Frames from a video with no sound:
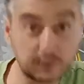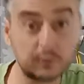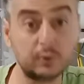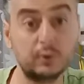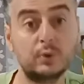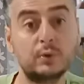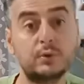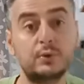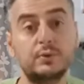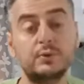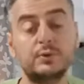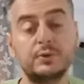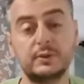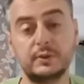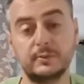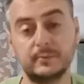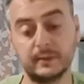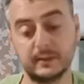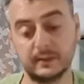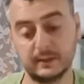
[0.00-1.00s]
gördüğünüz
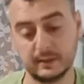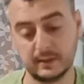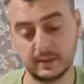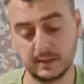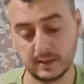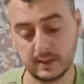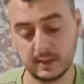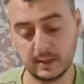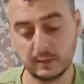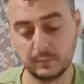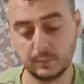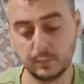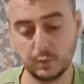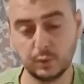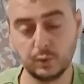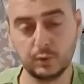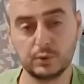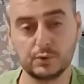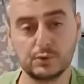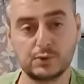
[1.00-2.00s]
gibi.
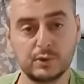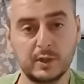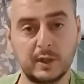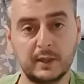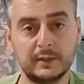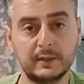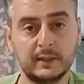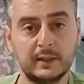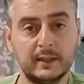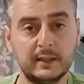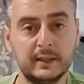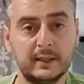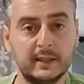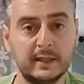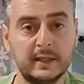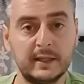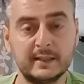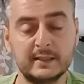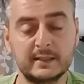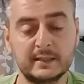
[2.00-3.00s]
Bu şu anda
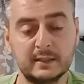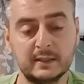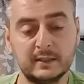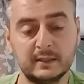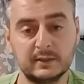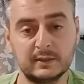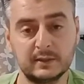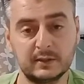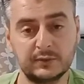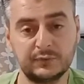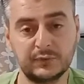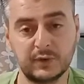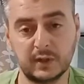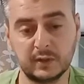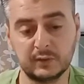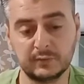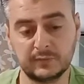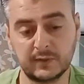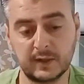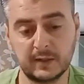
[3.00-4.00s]
eski
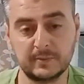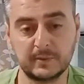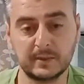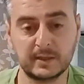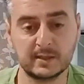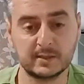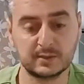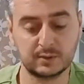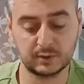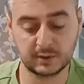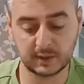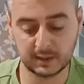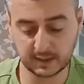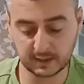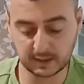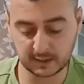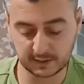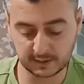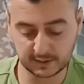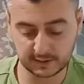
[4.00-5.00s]
default fabrikasyon
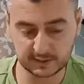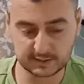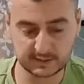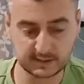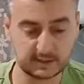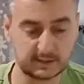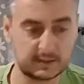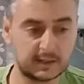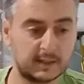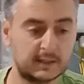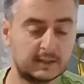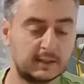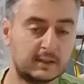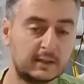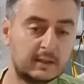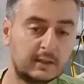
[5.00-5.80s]
ayarlarına resetlendi.